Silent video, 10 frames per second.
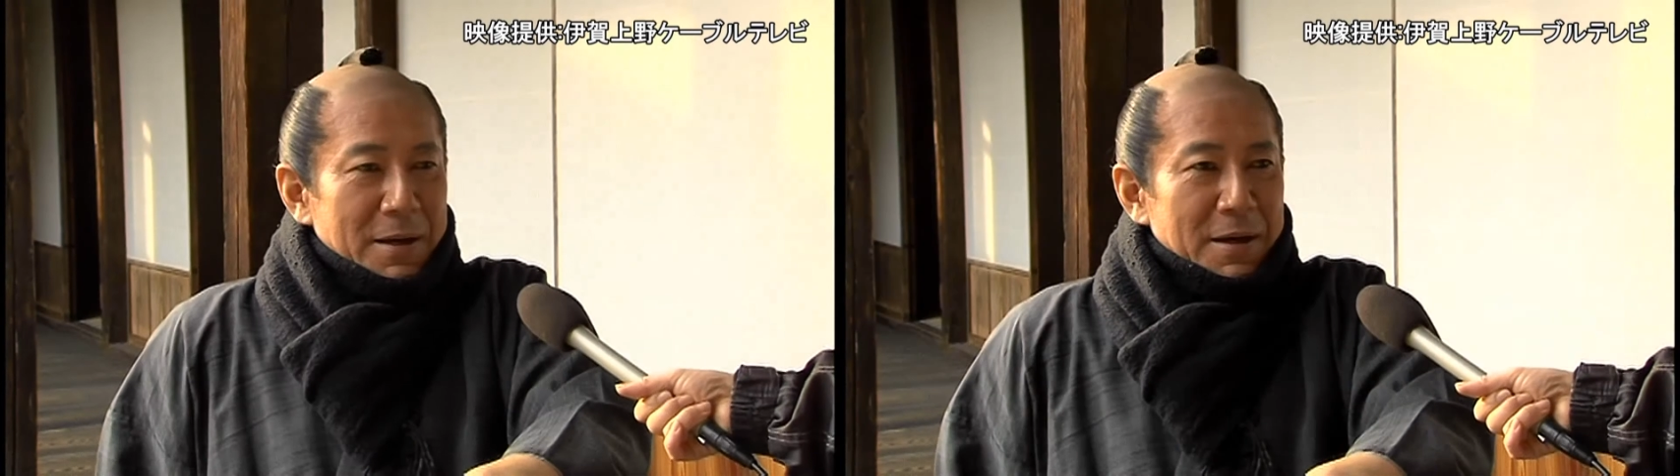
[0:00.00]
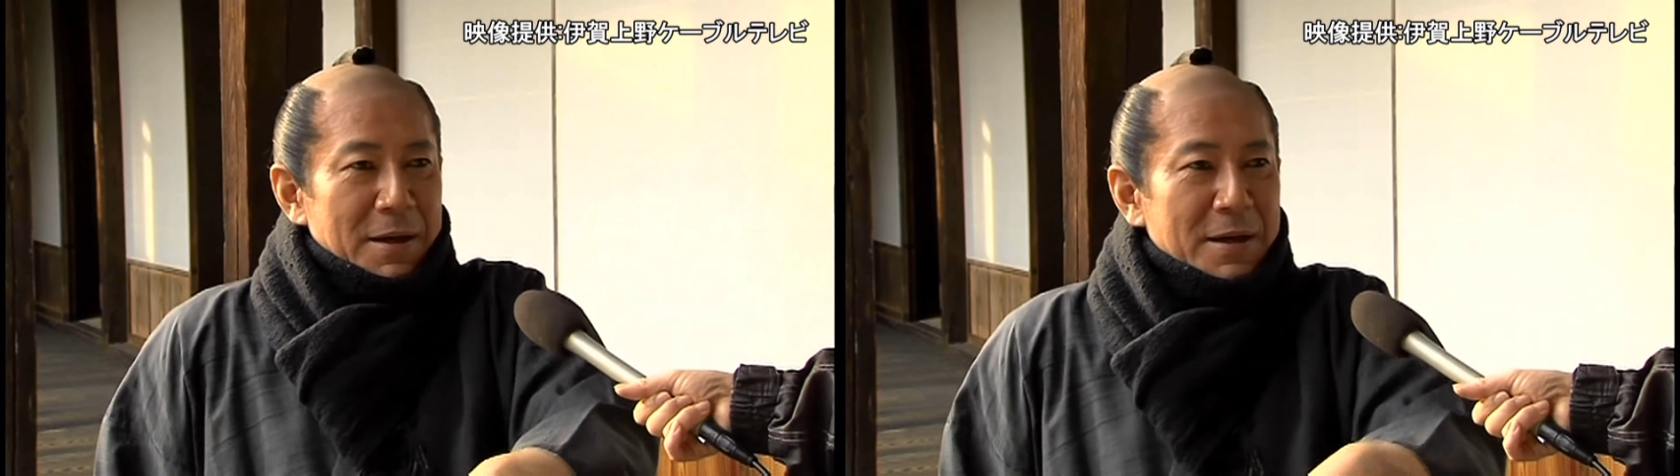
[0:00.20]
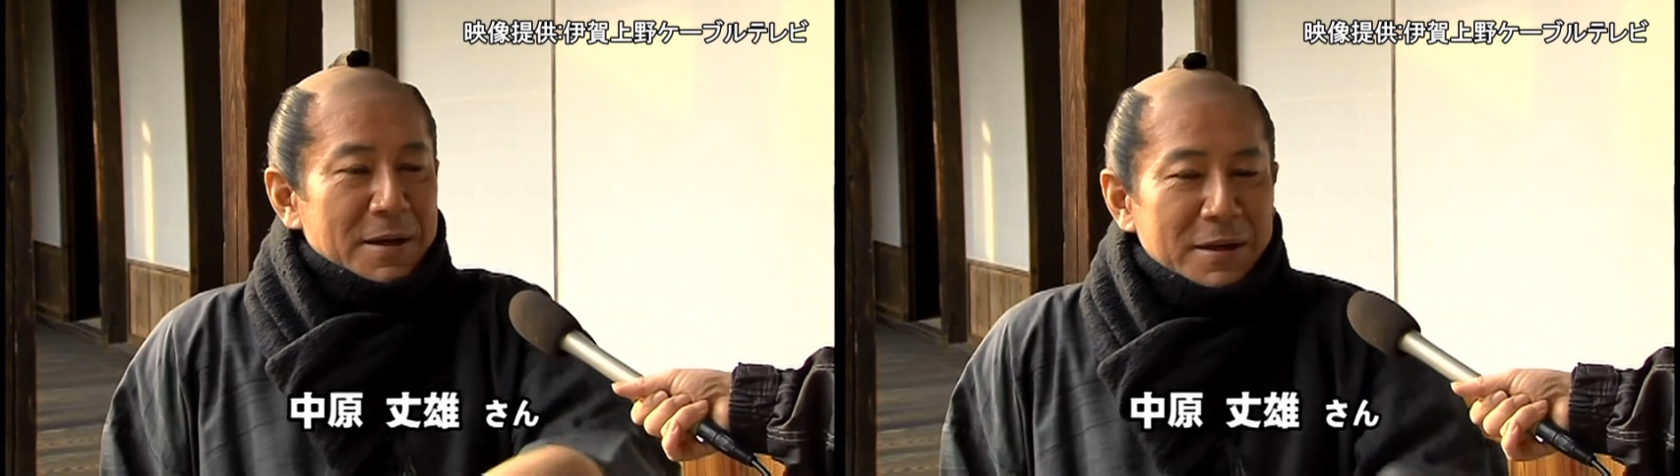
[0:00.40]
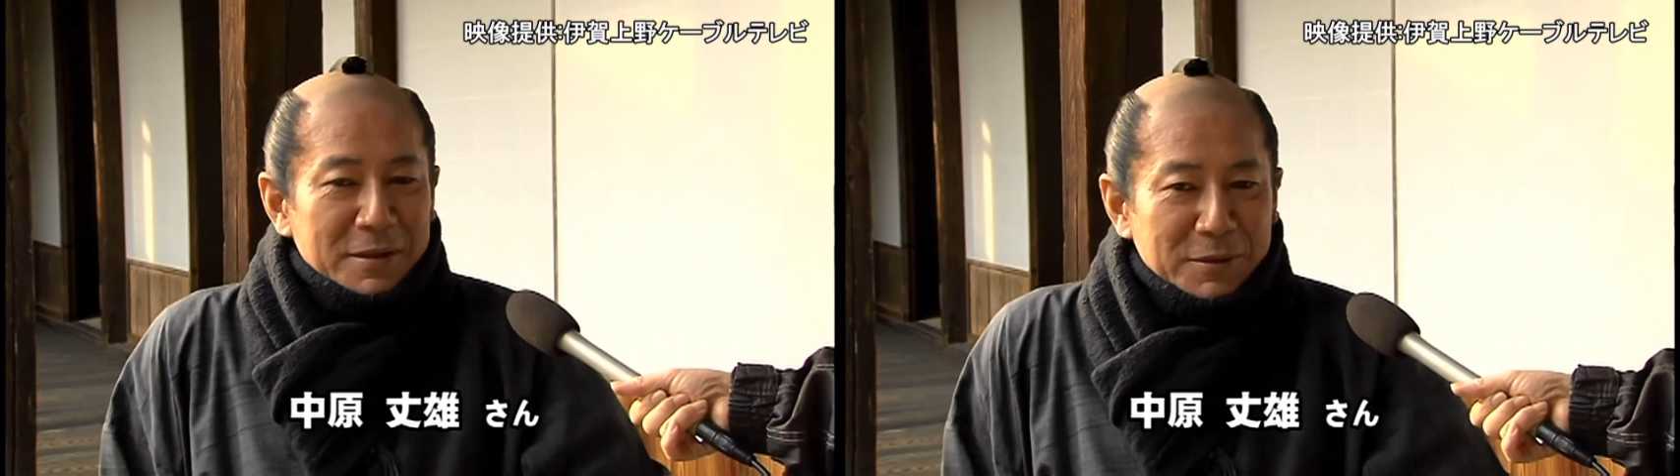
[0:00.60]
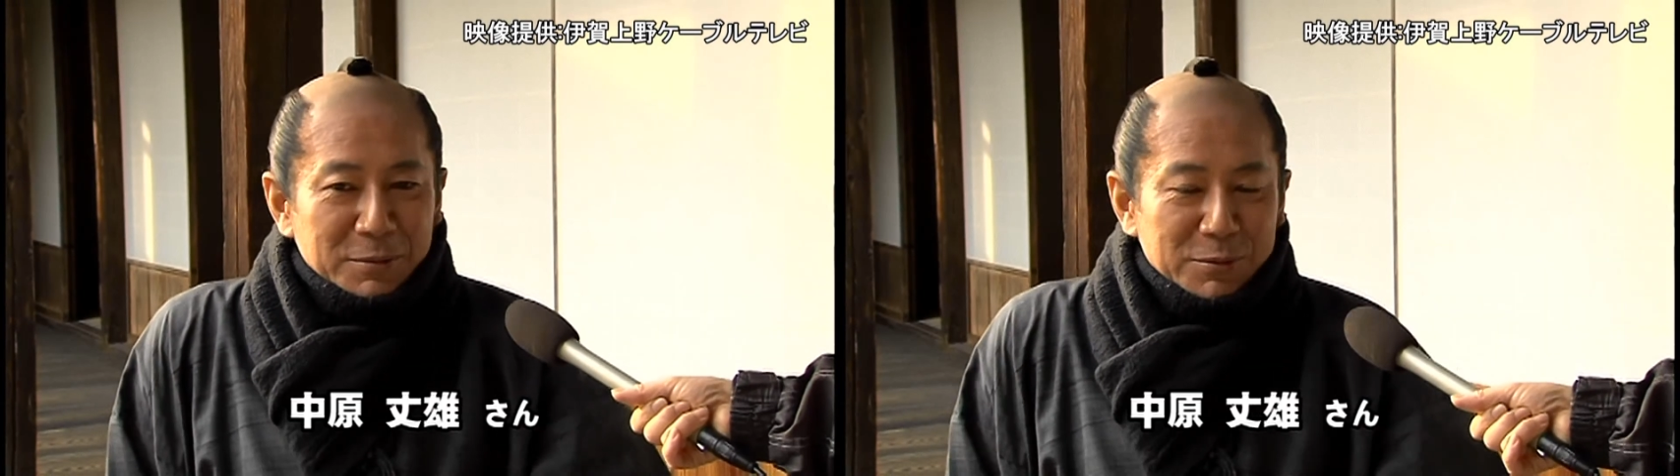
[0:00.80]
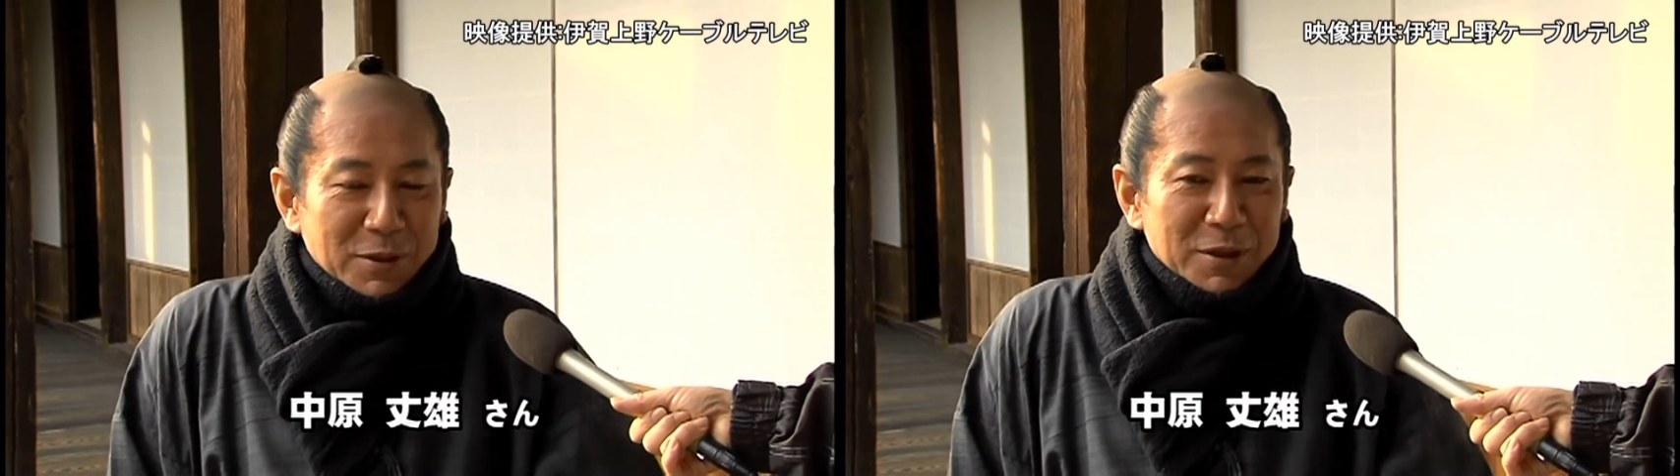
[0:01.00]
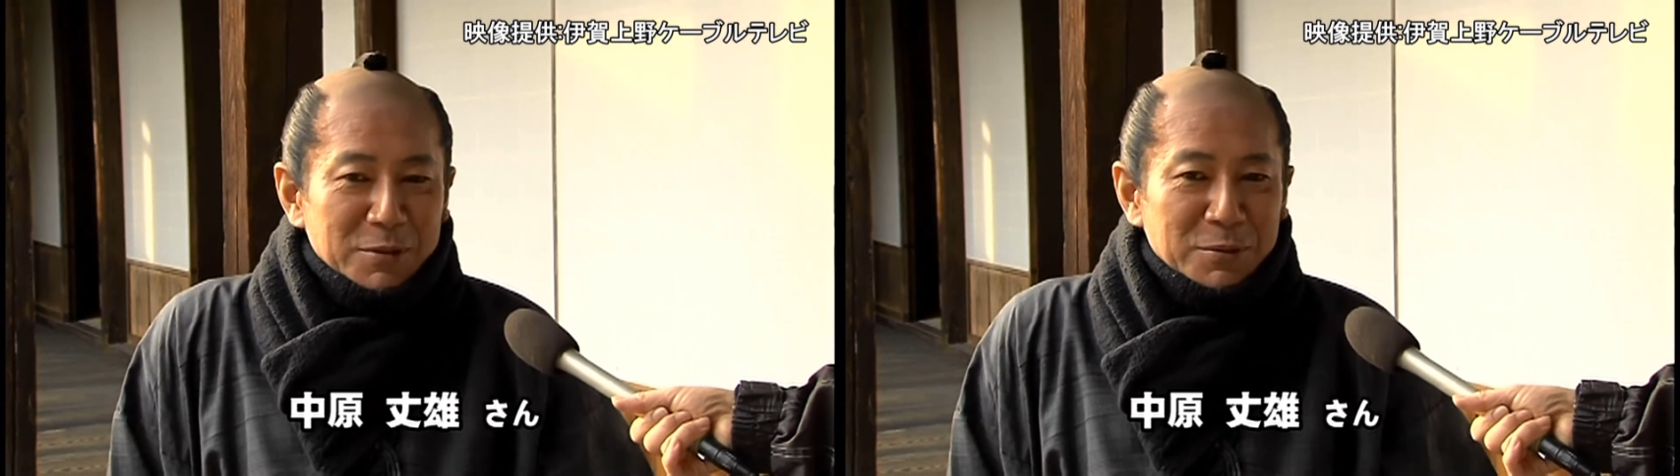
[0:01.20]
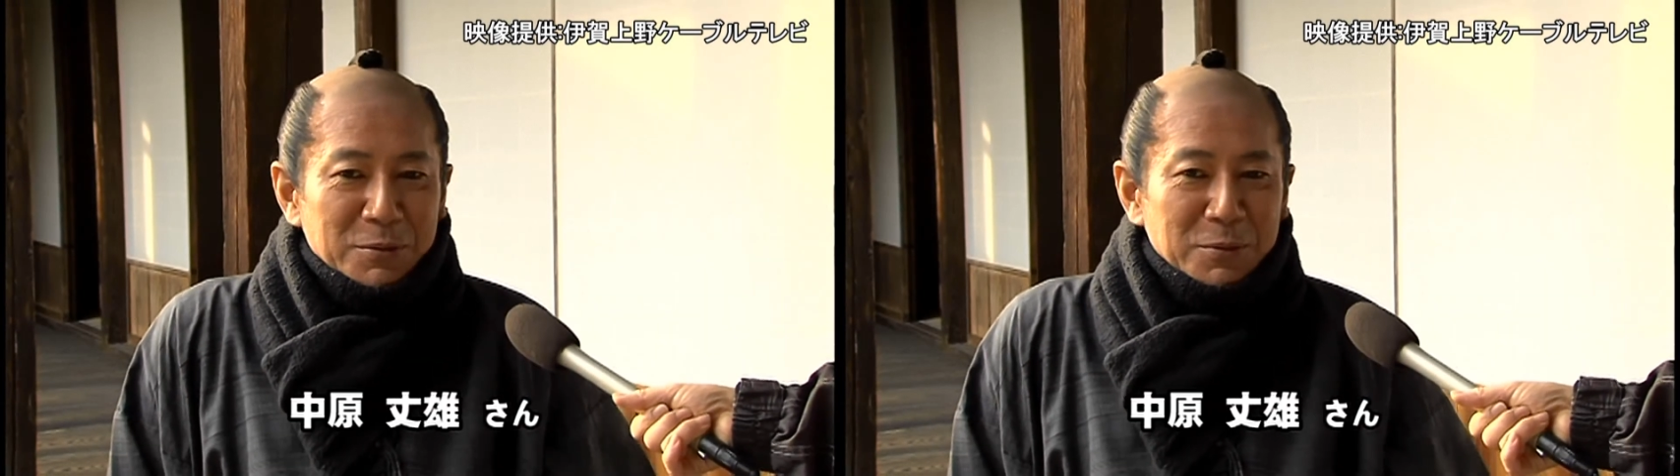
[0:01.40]
えっと僕はあ
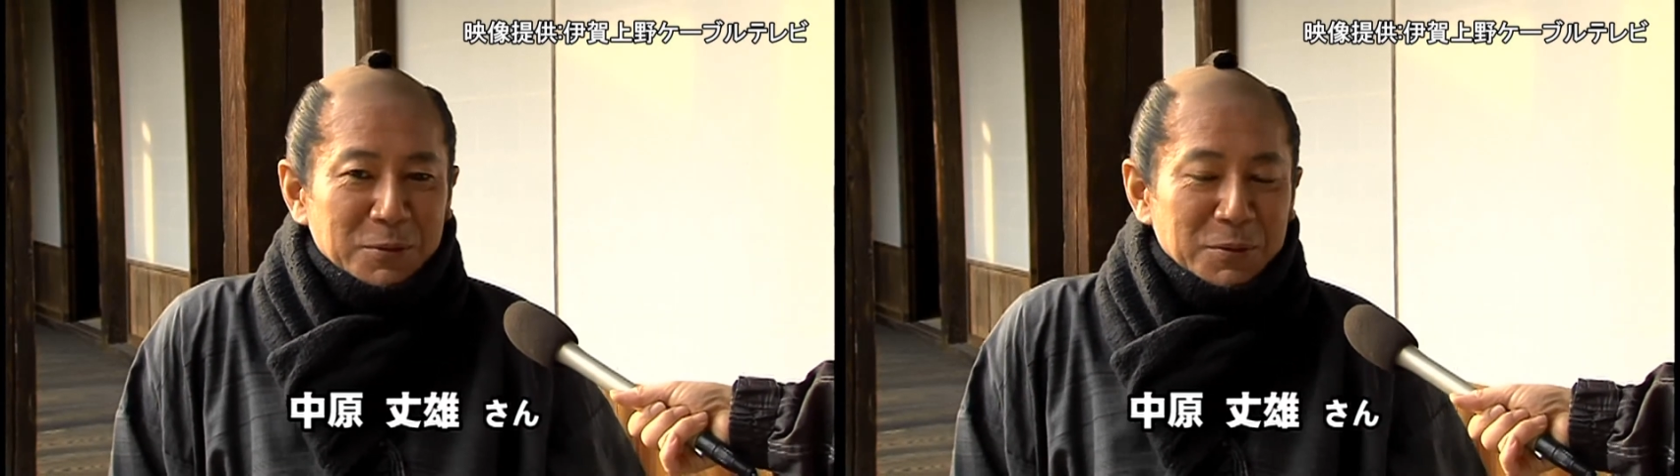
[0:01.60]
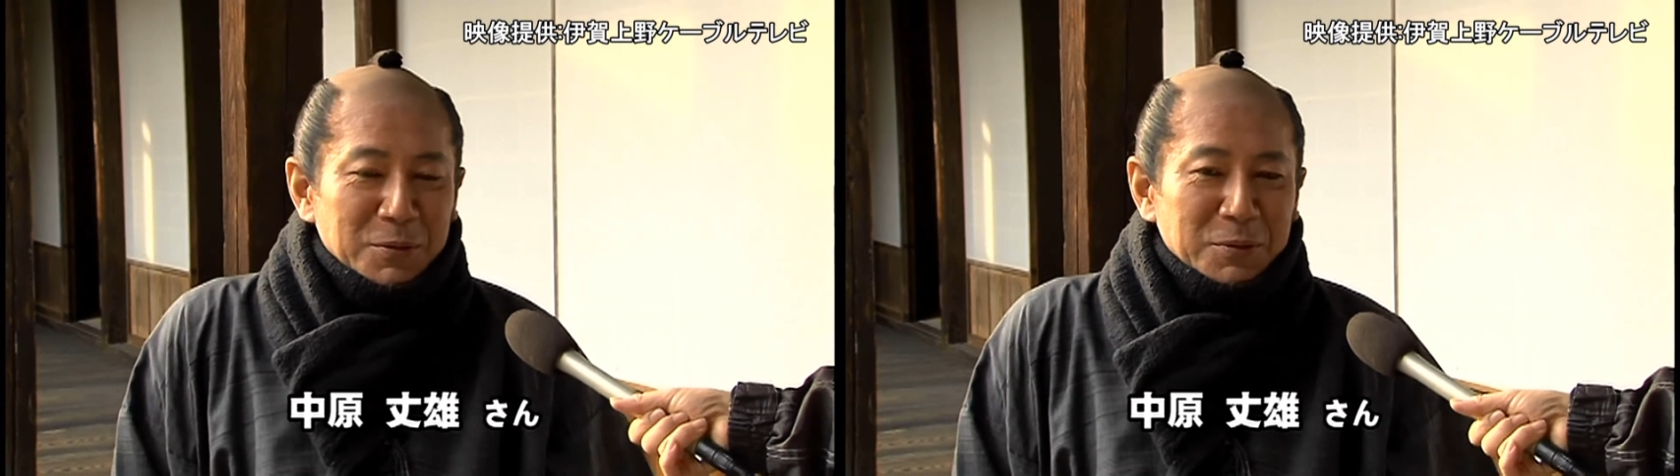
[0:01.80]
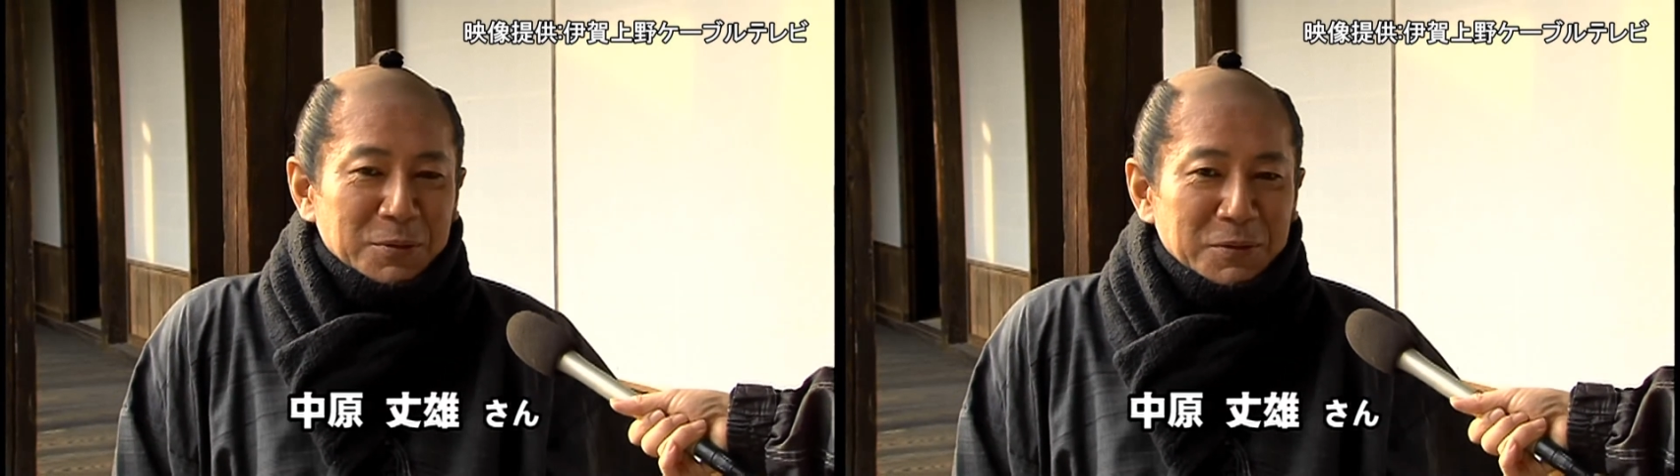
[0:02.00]
の